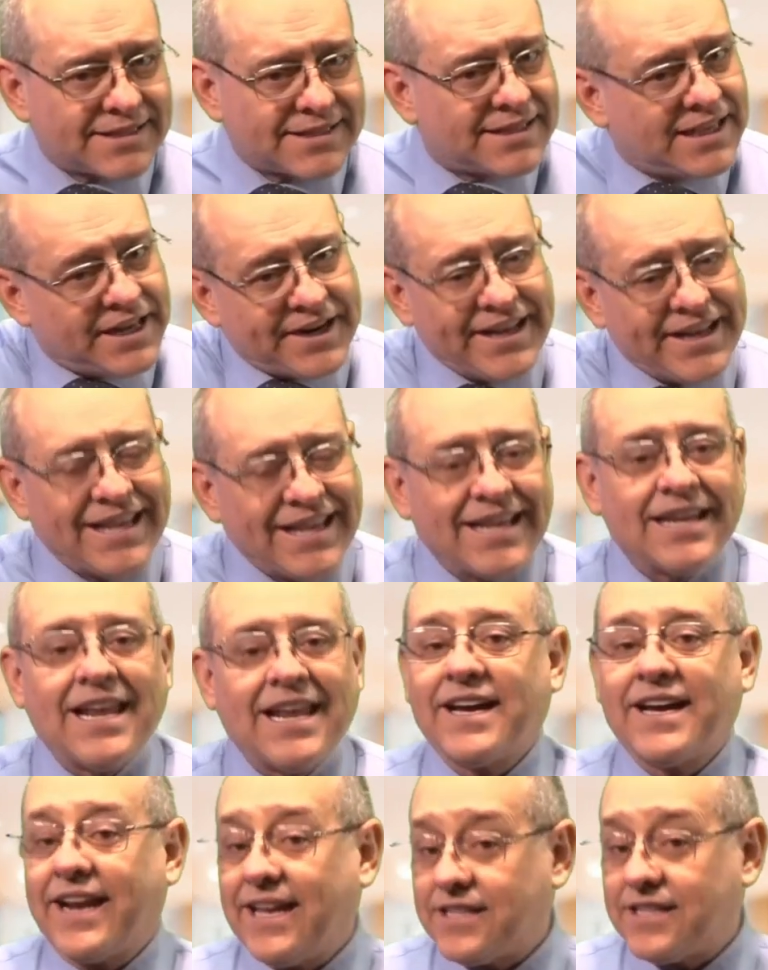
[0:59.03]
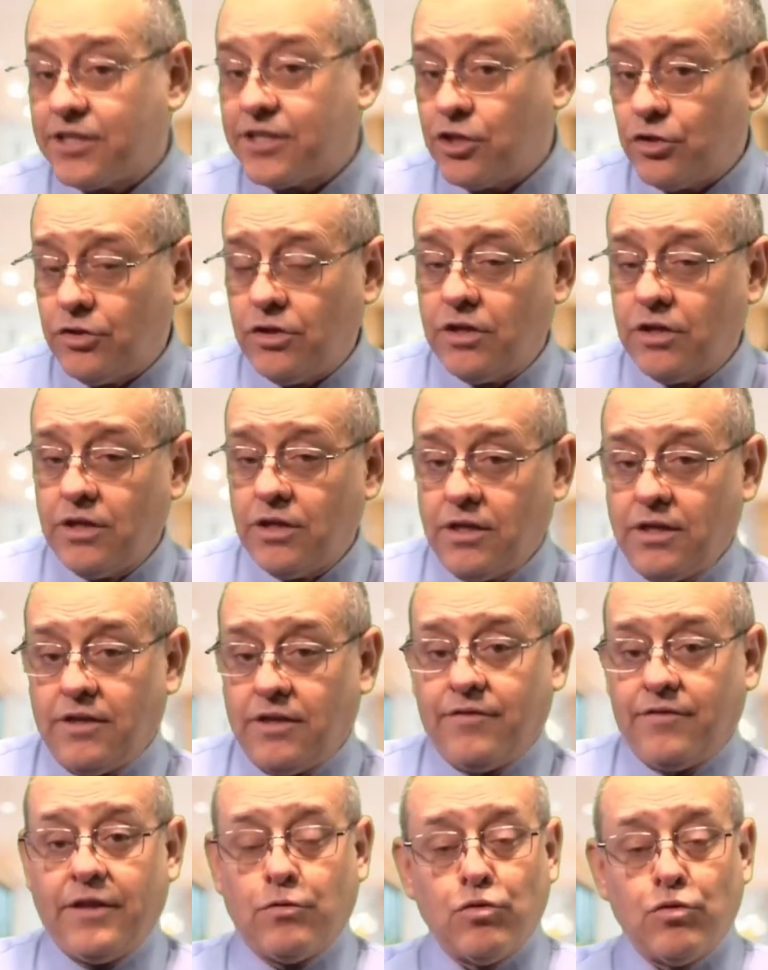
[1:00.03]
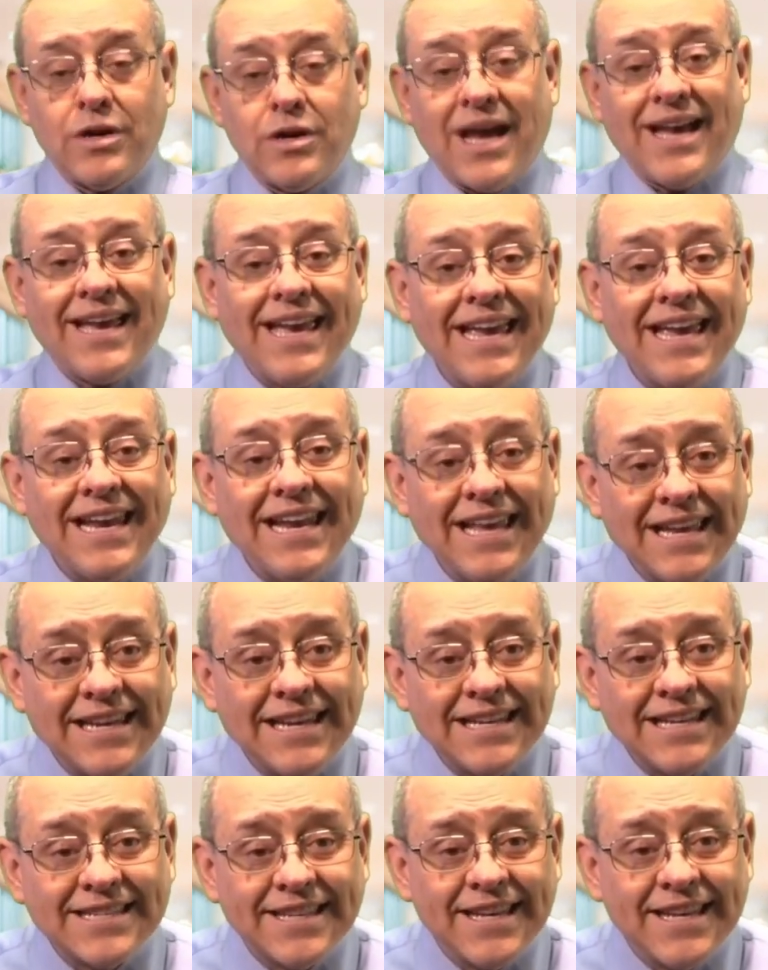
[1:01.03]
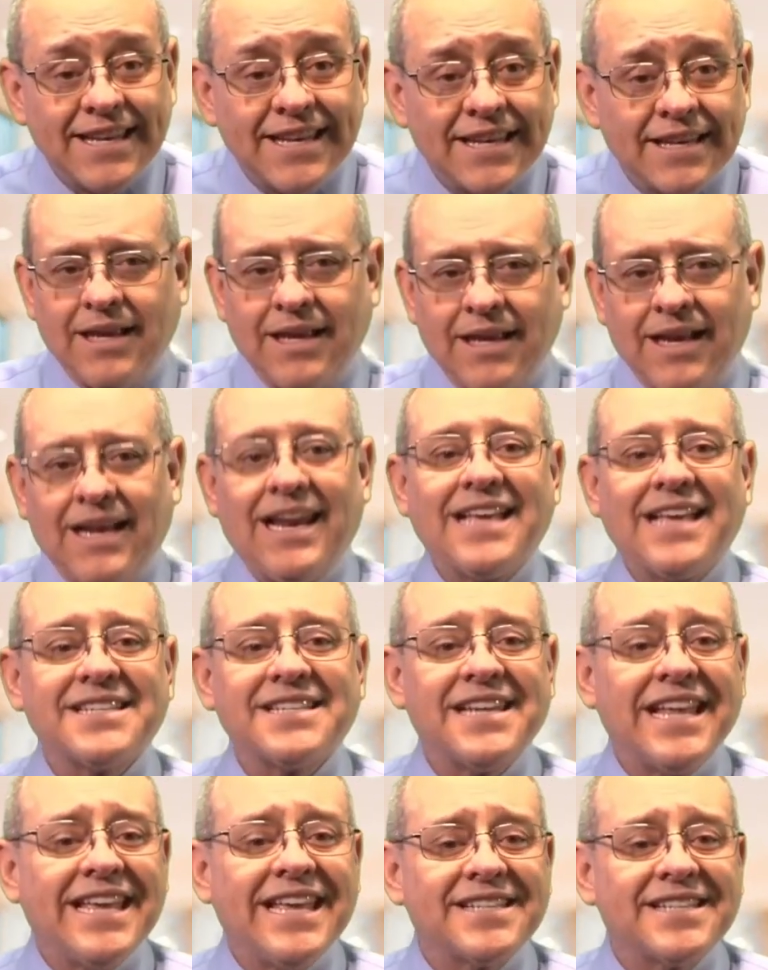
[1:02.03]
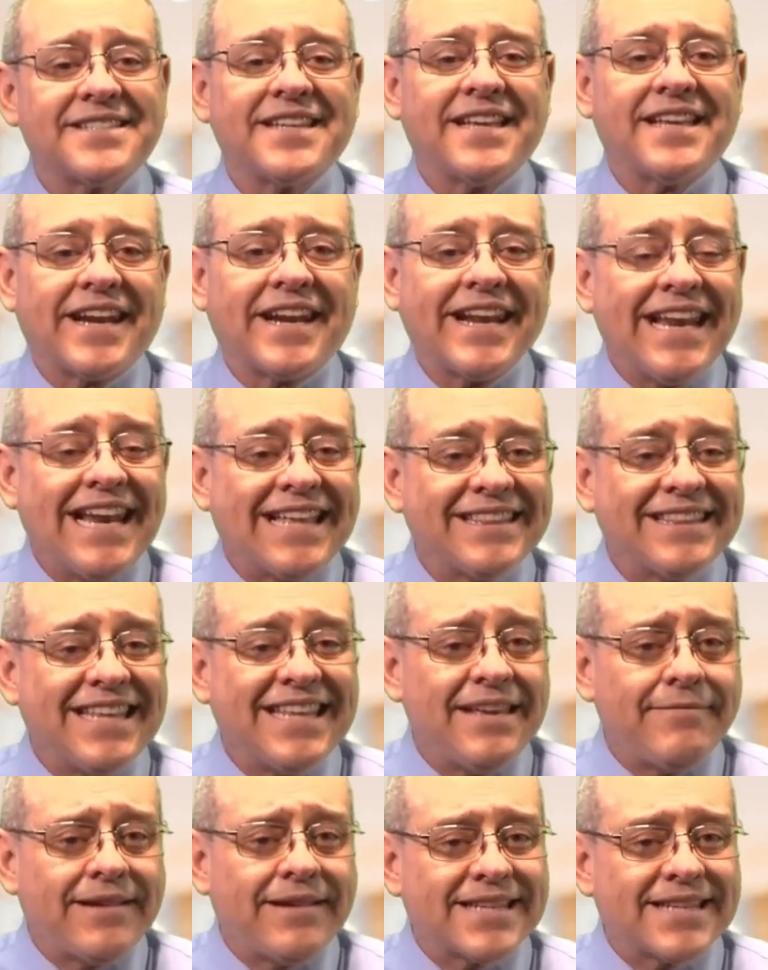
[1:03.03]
que rigen la creación de una LLC, las leyes relativas